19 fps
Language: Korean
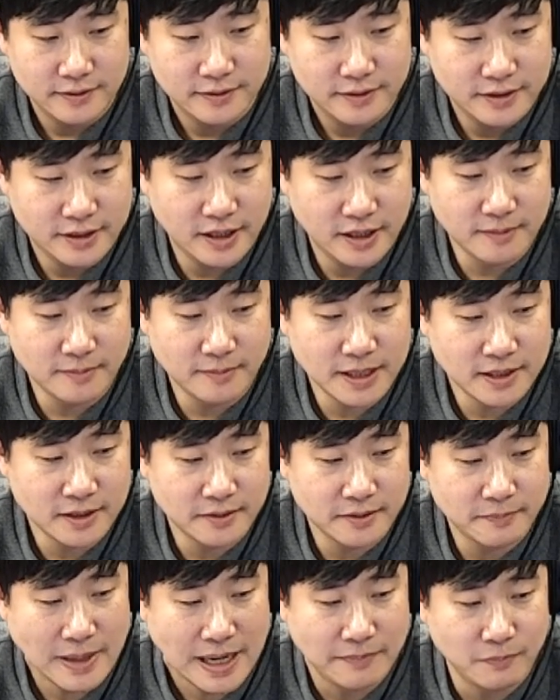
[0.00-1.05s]
TMI를
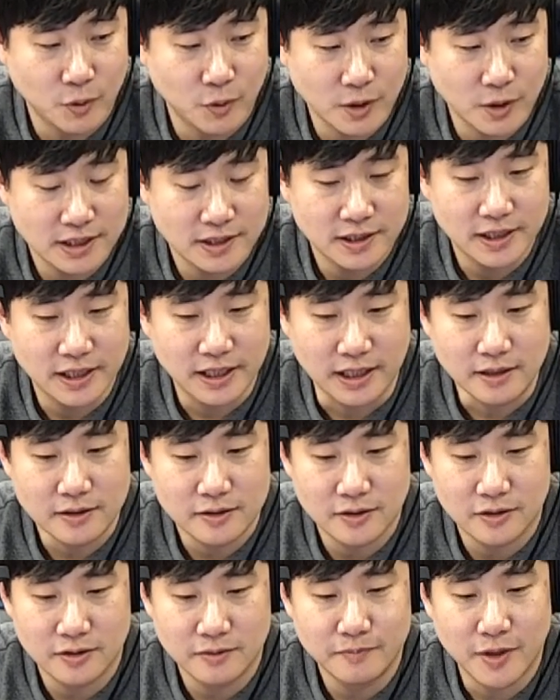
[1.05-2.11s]
반복하는데
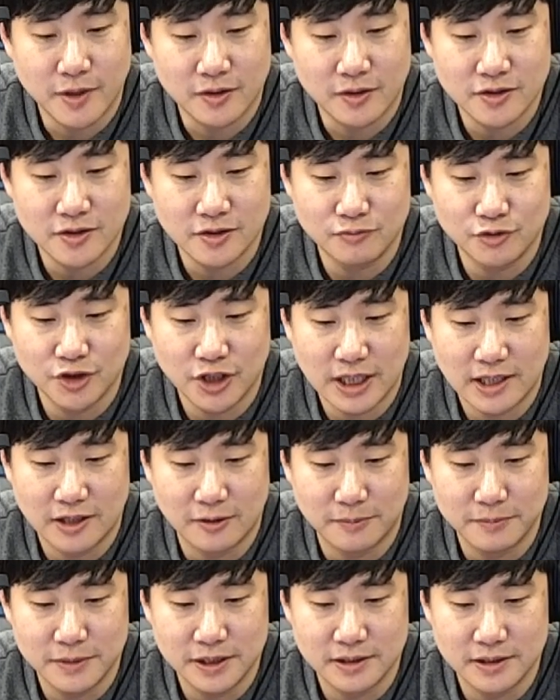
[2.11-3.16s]
저는 명절 문화가
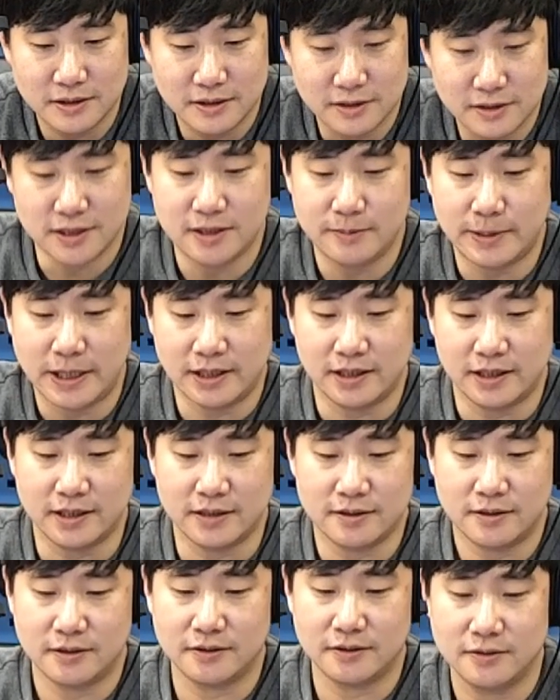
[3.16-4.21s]
없는
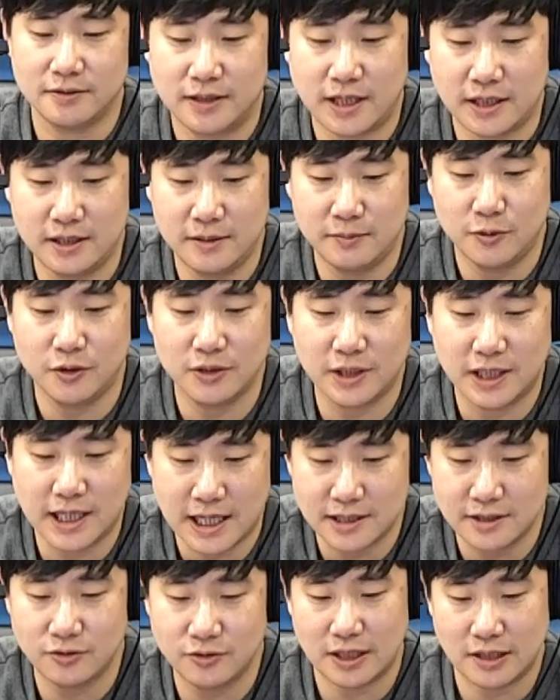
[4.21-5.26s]
집안이라서 딱히 뭐 어디
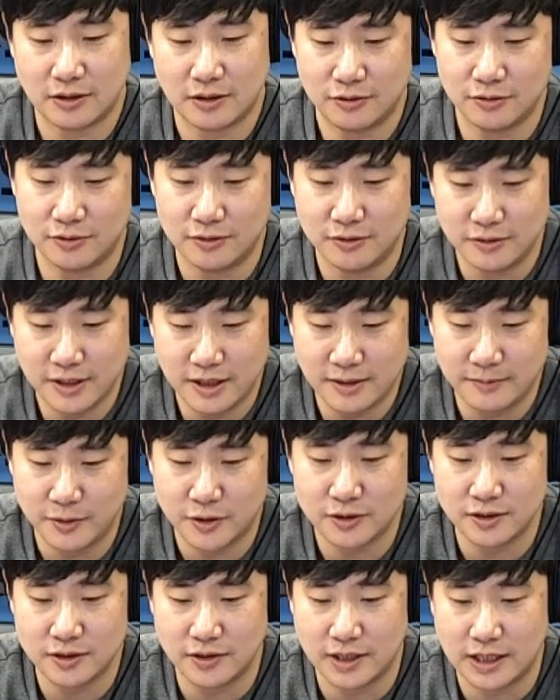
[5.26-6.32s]
가지도 않고
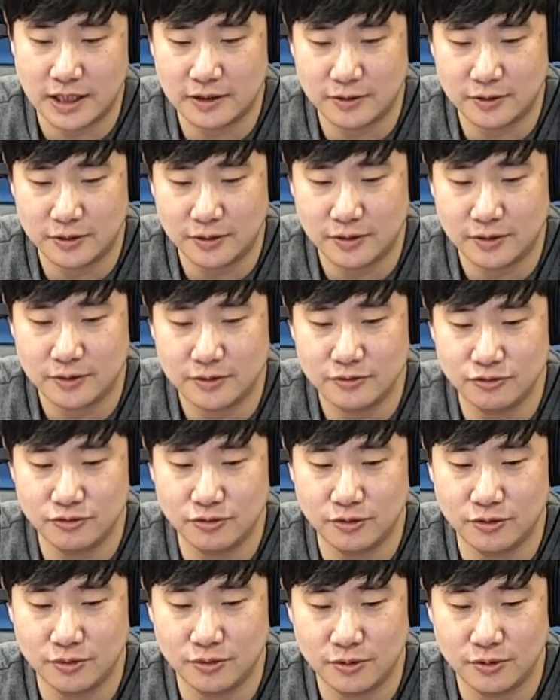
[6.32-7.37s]
해먹지도 않고
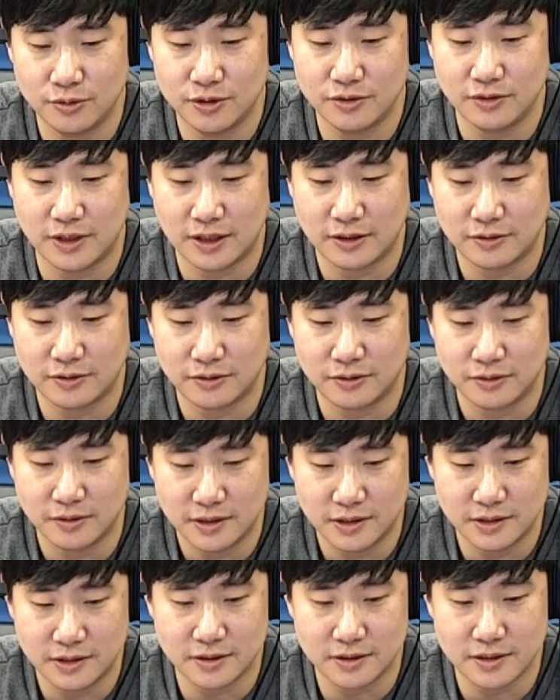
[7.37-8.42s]
누구 오지도 않고
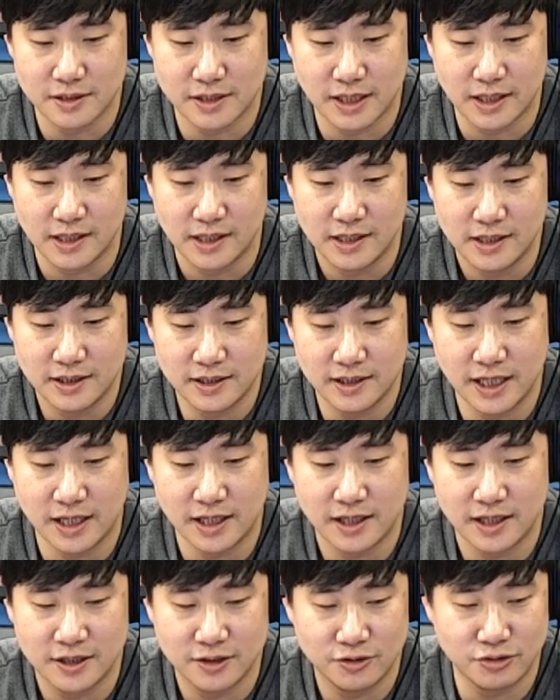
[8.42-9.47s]
그런 스타일. 그냥
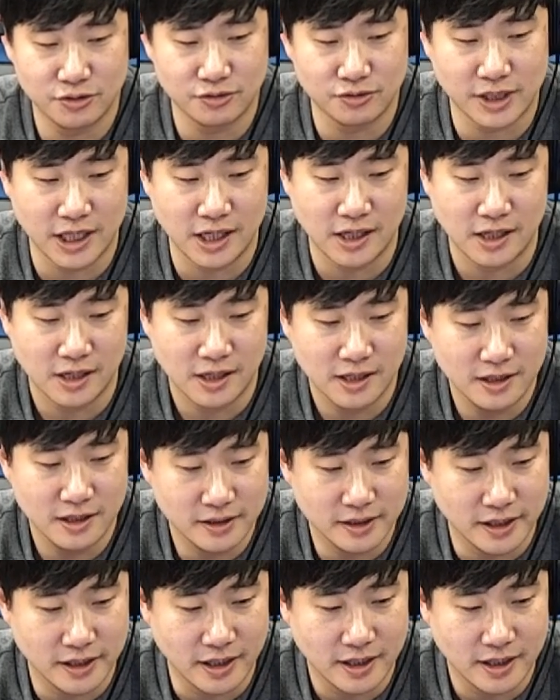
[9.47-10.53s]
휴일. 예.